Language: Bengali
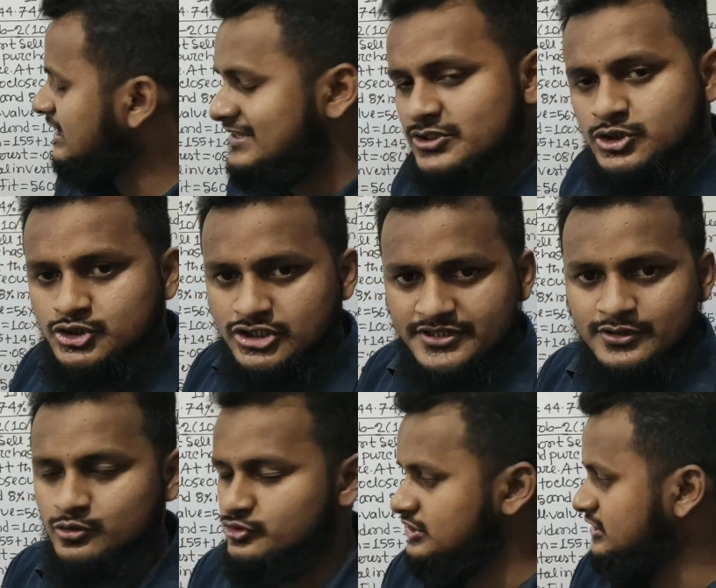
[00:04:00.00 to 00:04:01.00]
সাতাশোর সাথে
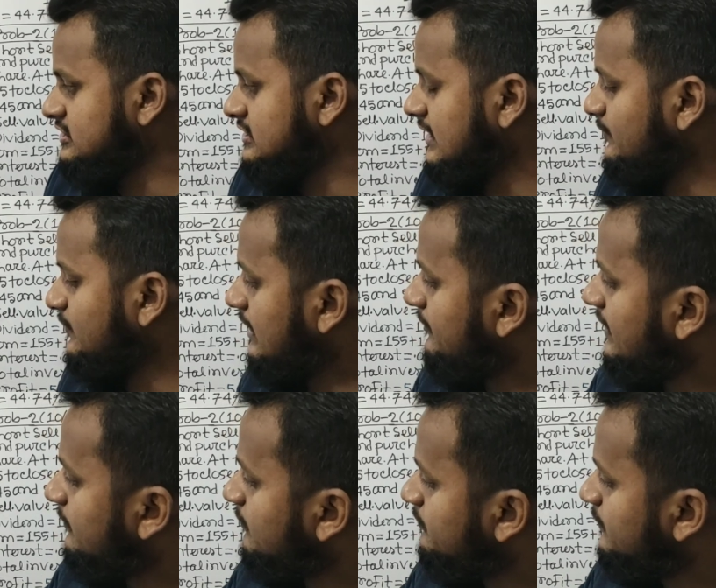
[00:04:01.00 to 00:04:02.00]
গুণ দিয়েছি তার মানে আমরা
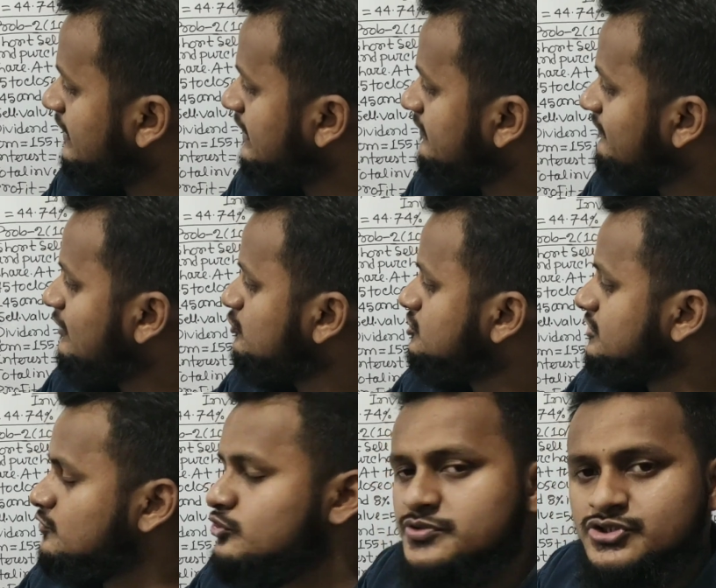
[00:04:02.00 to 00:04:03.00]
একবার বিগিনিং ভ্যালুর
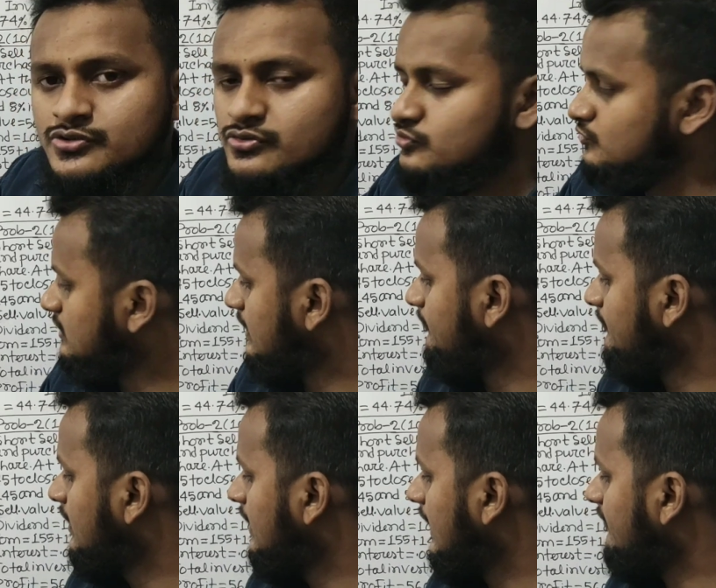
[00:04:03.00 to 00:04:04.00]
সাথে কমিশন গুণ দিলাম
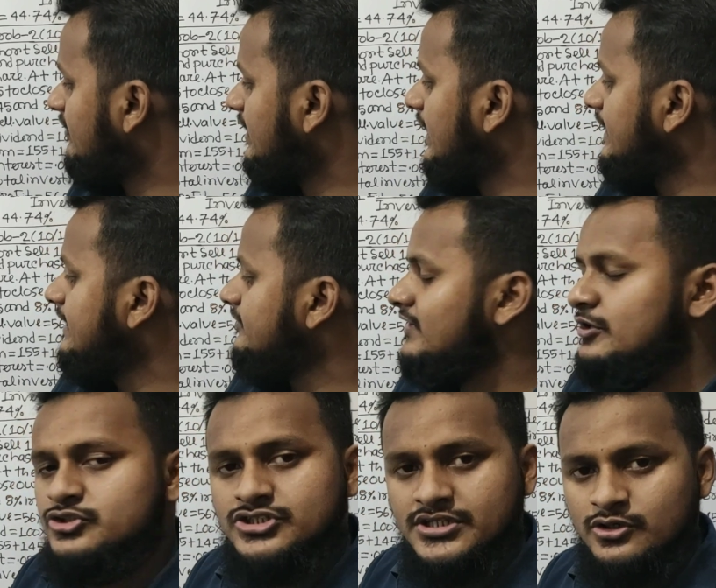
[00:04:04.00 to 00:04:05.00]
আবার এন্ডিং
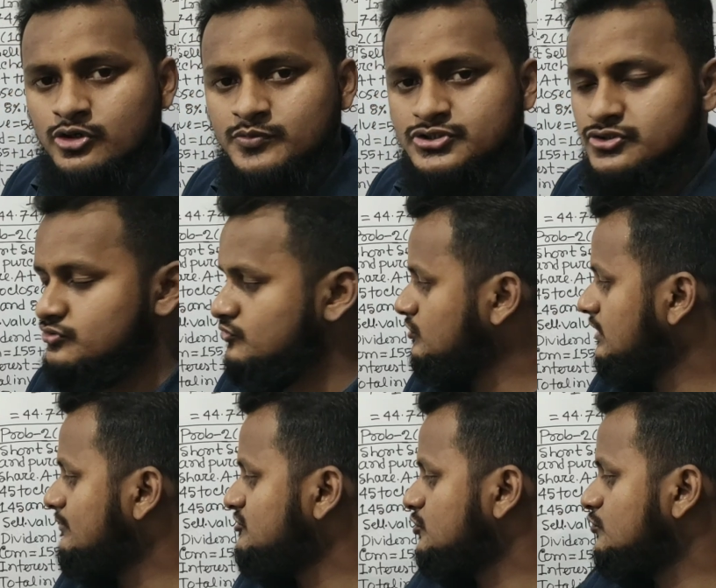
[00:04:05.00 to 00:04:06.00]
ভ্যালুর সাথে কমিশন গুণ
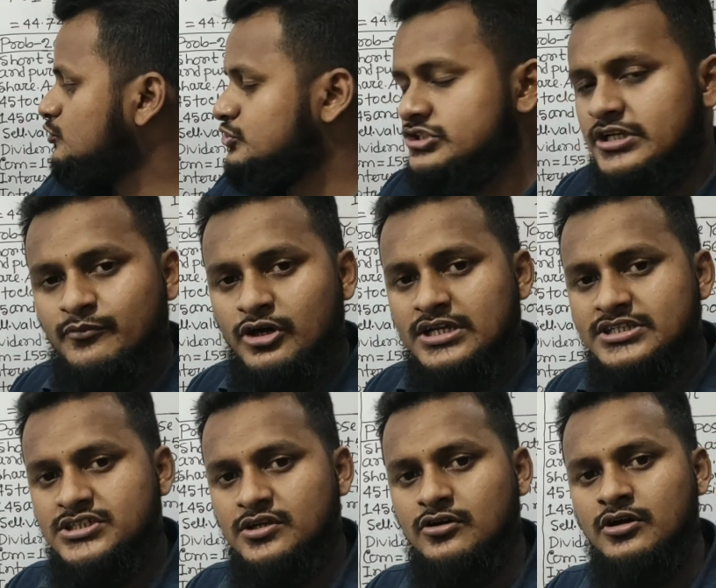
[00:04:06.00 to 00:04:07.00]
দিলাম যেহেতু কোশ্চেনে বলা
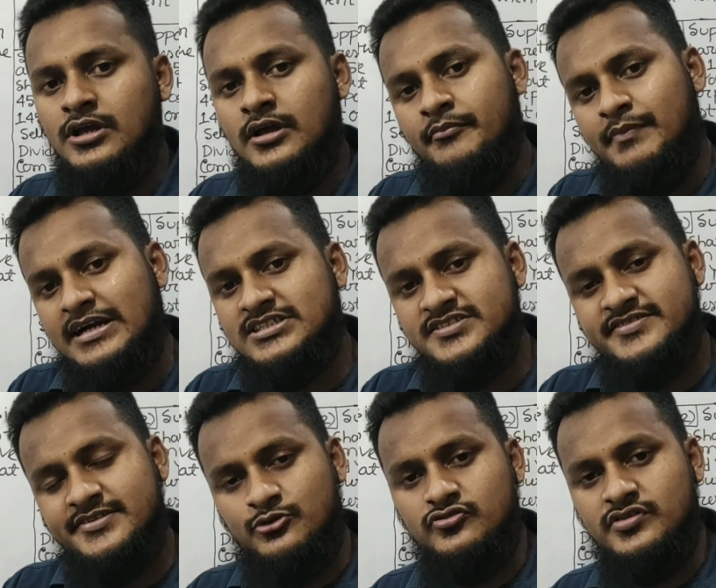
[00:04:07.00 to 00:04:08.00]
ছিল পারচেস
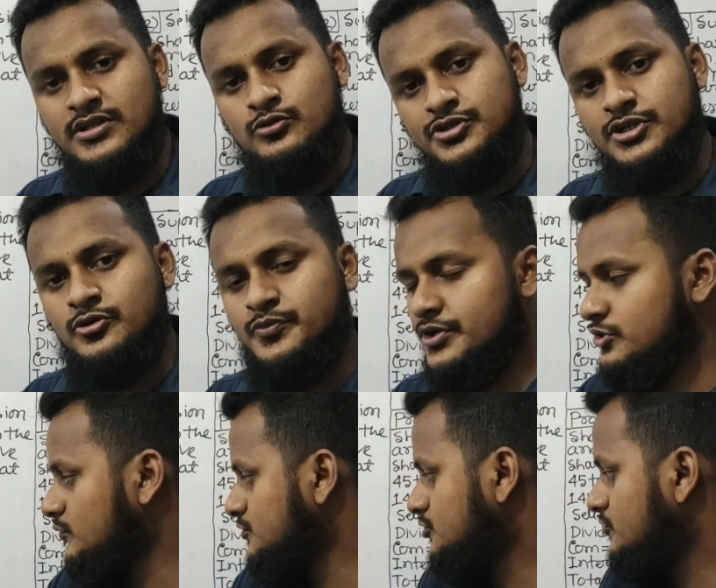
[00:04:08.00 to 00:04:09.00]
এবং সেল দুইটার উপরে
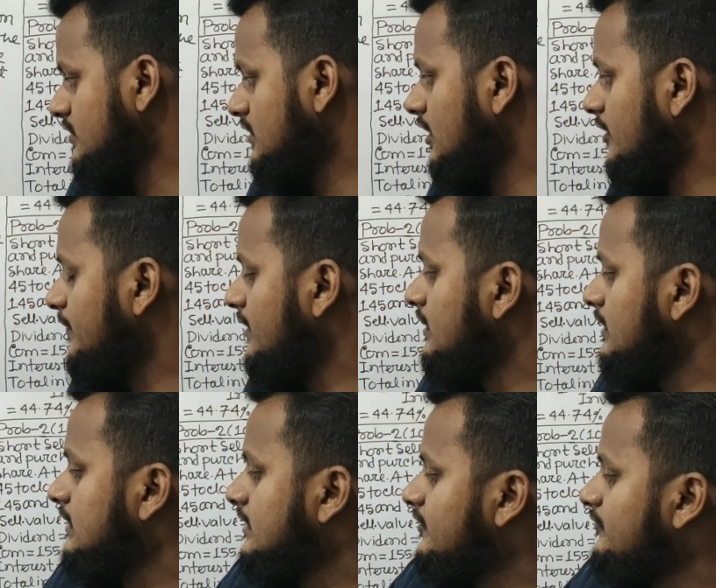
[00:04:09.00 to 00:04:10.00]
কমিশন দিতে হবে
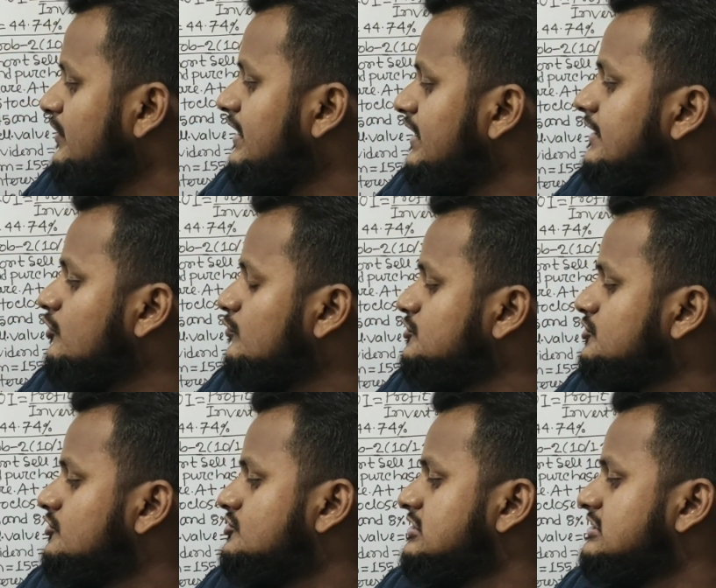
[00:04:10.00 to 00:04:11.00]
তার মানে বিগিনিং
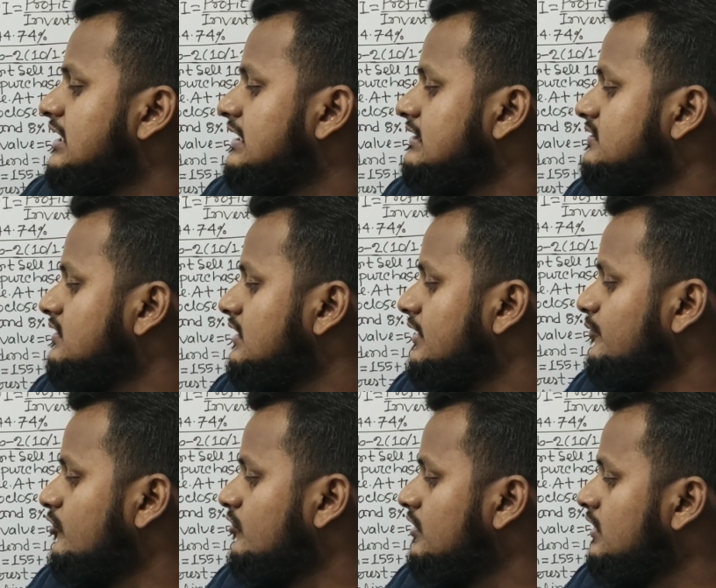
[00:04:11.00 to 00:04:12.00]
কমিশন হচ্ছে ষাট
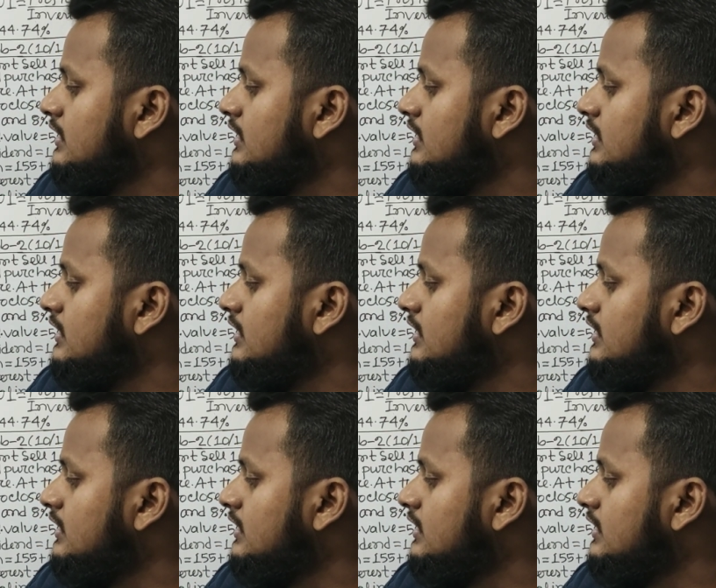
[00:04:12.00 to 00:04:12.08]
এবং